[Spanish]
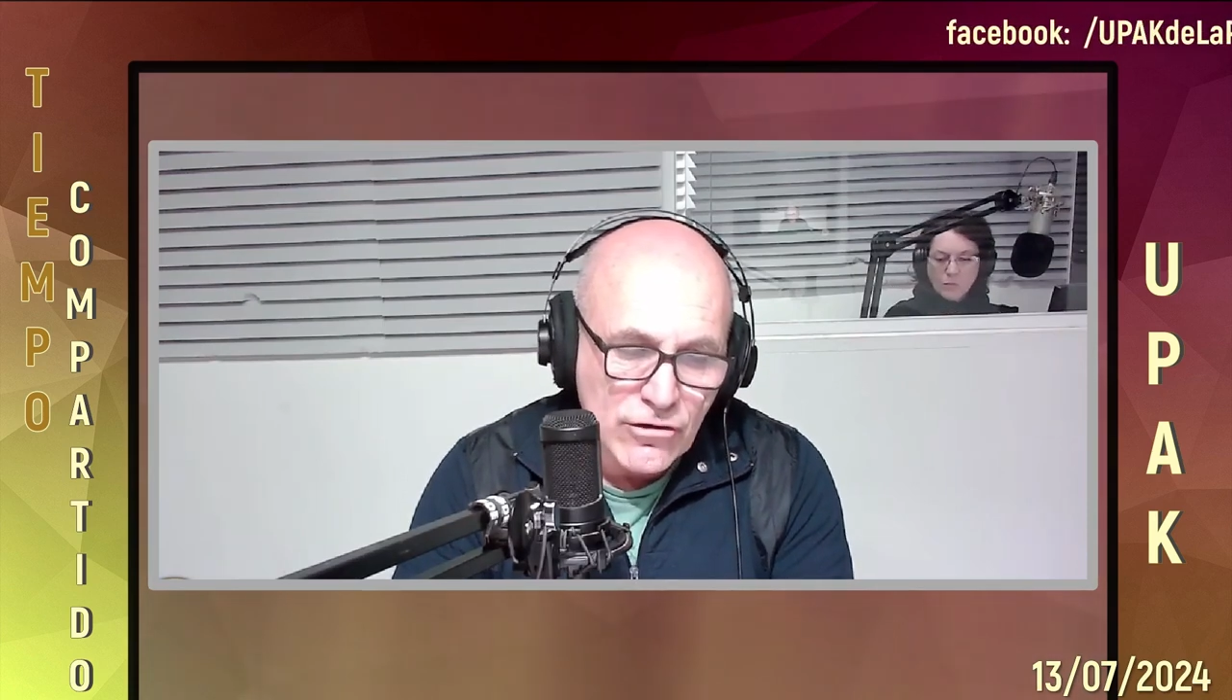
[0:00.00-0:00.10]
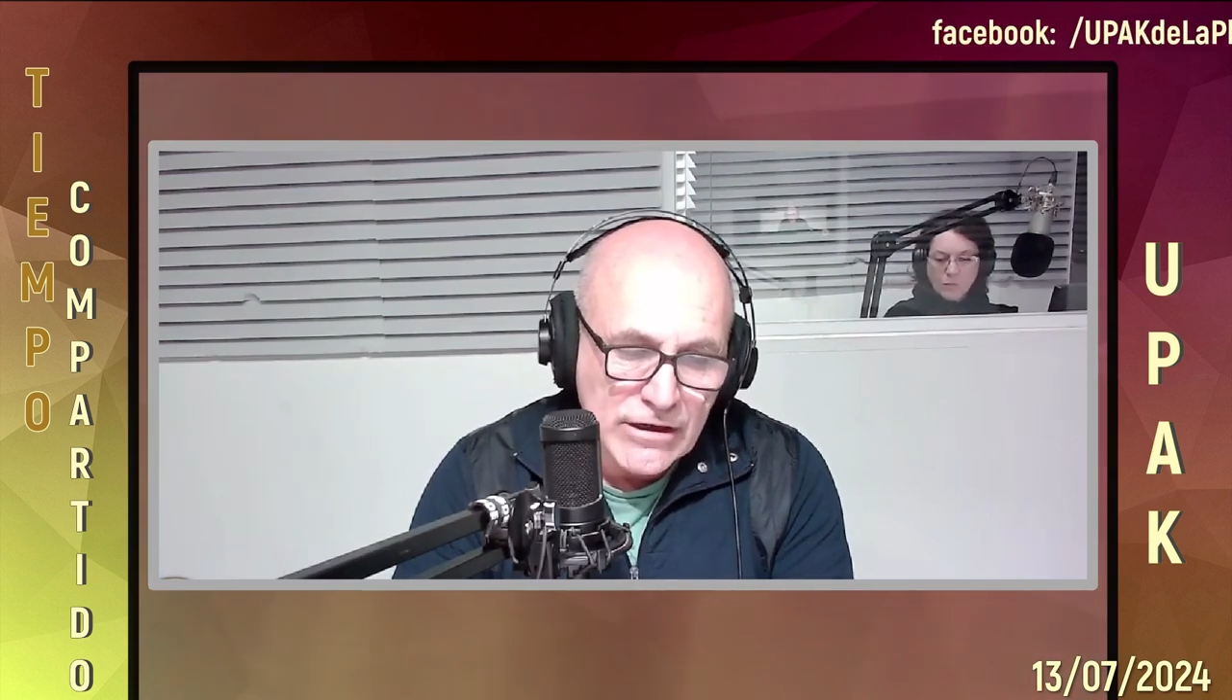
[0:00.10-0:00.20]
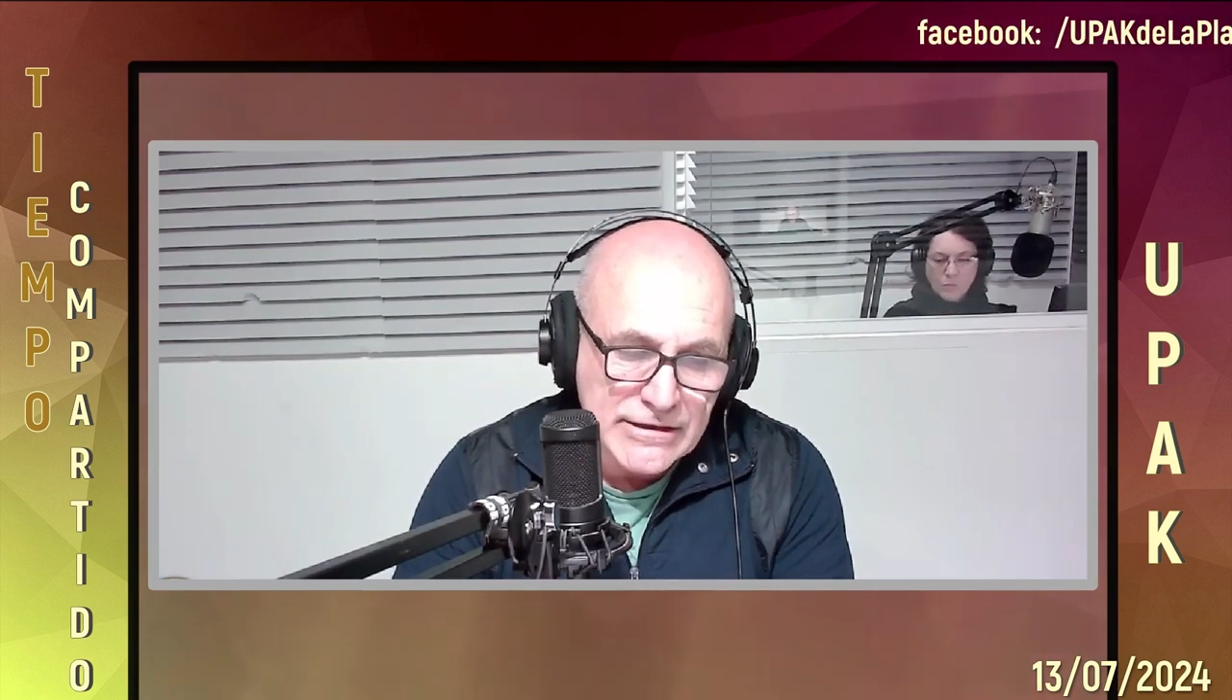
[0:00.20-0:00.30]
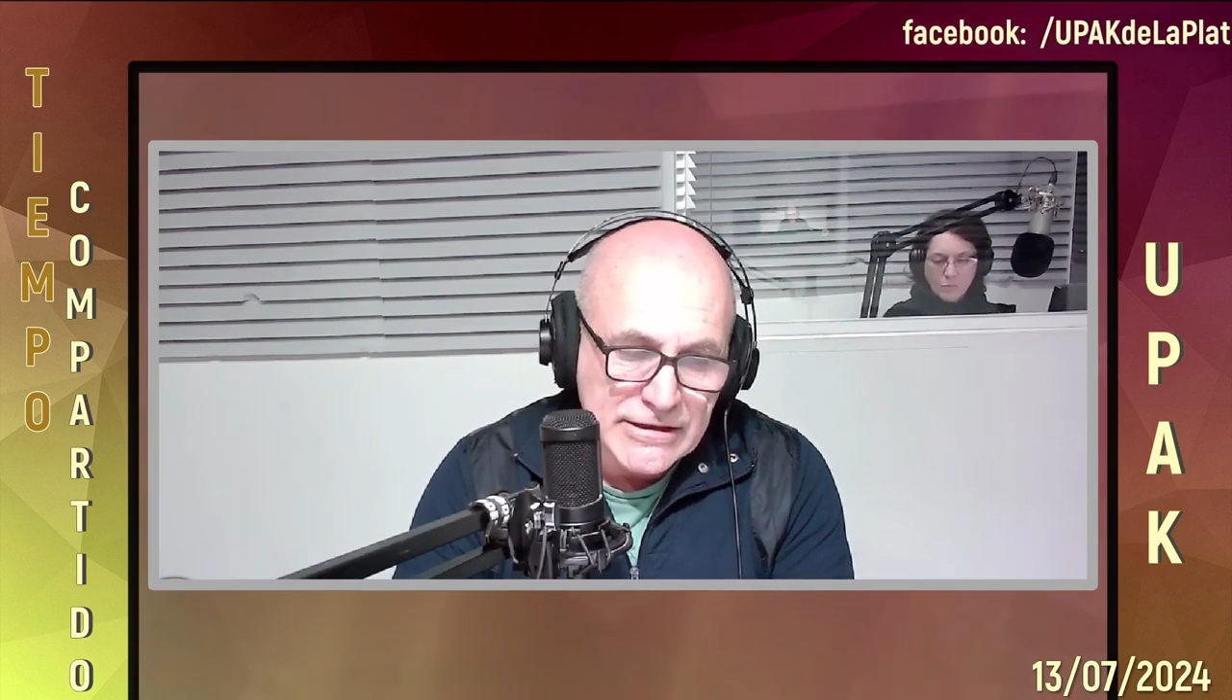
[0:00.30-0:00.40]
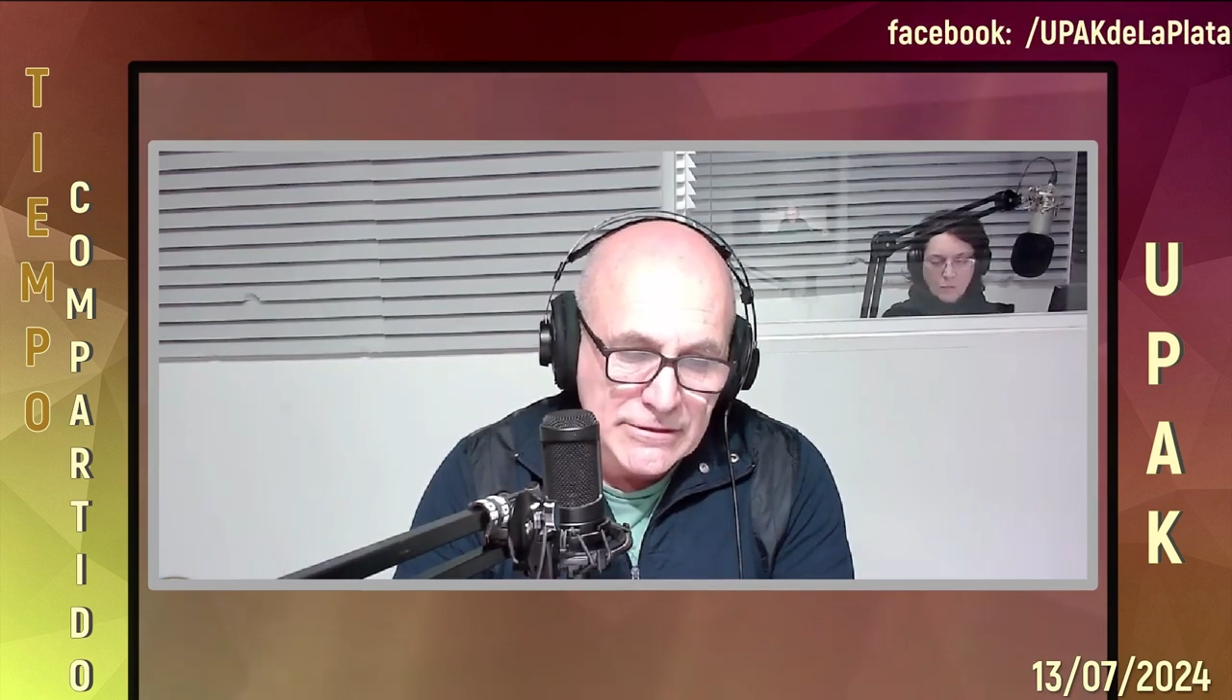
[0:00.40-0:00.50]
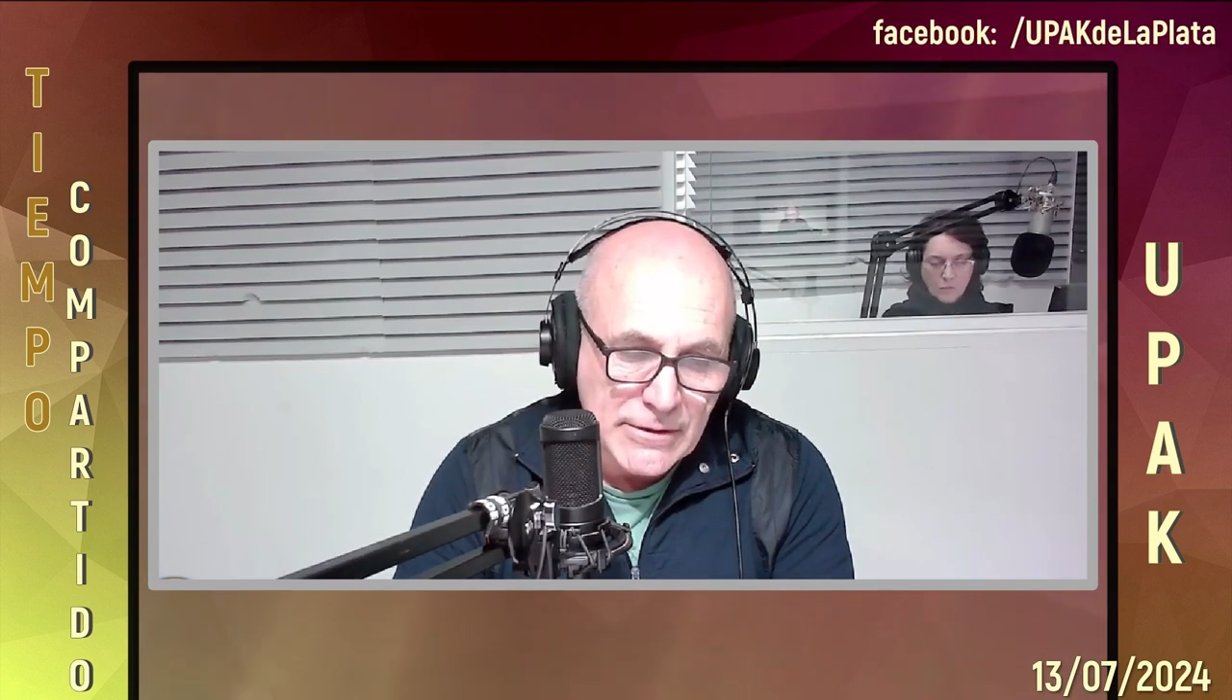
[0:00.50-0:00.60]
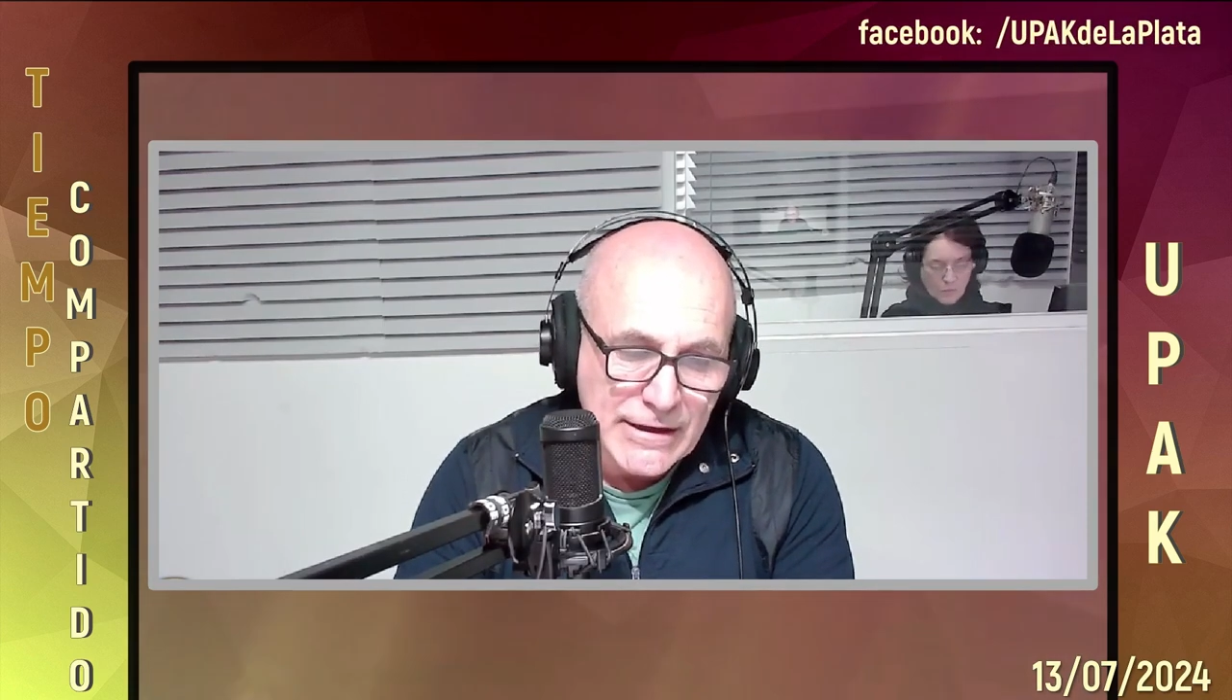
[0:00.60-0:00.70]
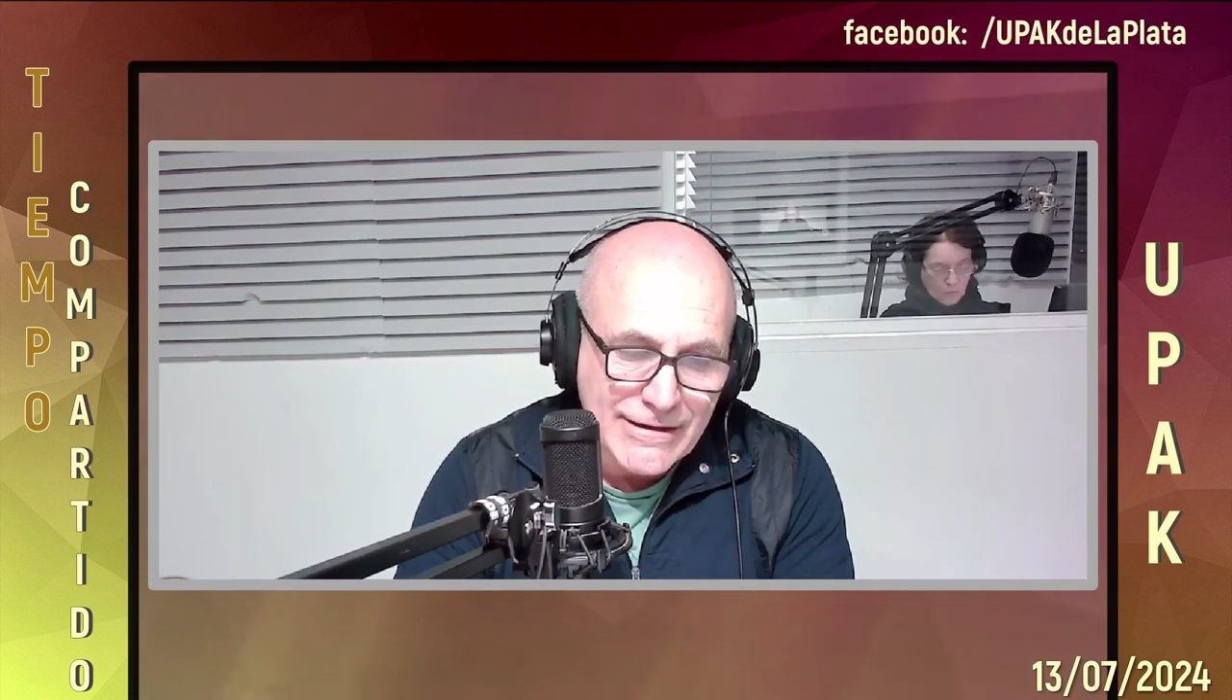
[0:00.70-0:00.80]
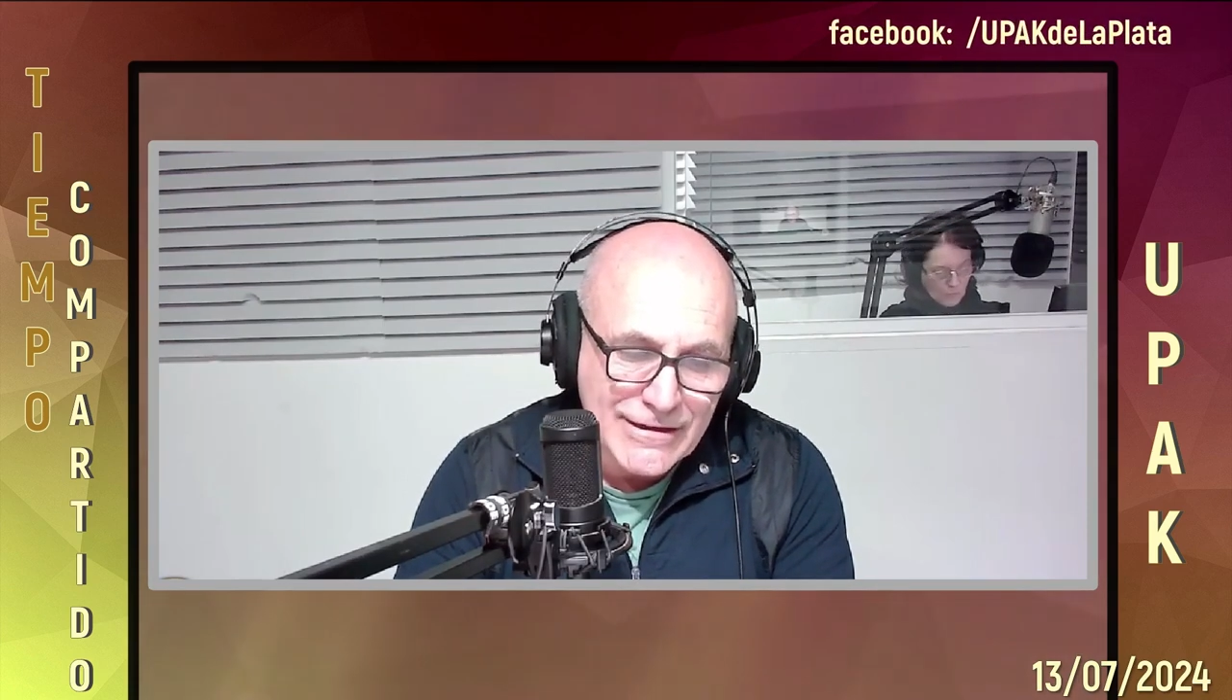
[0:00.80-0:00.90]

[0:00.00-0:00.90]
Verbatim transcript: colectiva.